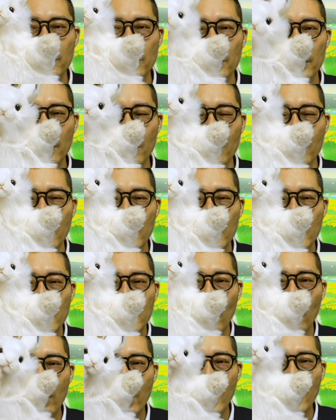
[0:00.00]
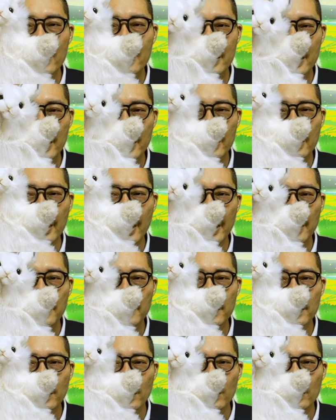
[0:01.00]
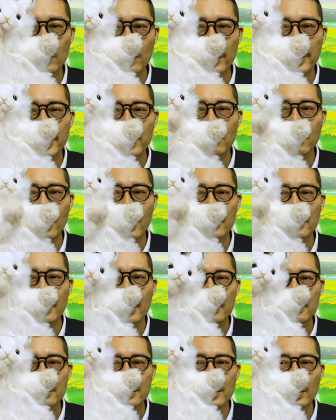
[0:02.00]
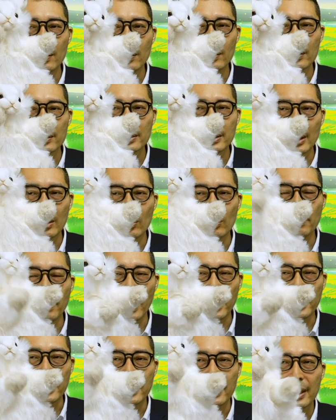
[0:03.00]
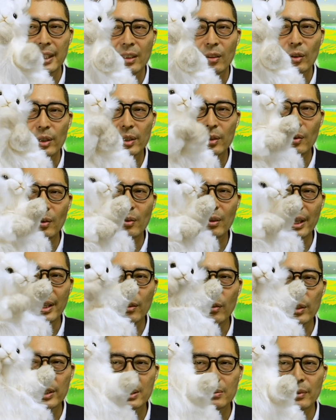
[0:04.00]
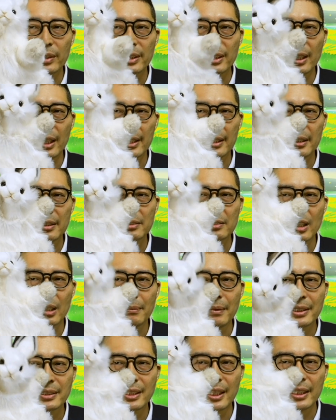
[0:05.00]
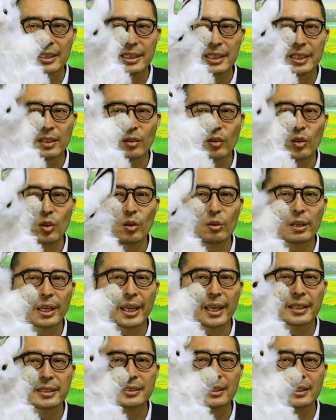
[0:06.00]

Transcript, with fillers: ト4。他に兼業を営んでいる業者の場合。これ今回ご質問いただいているのがまさにこのケー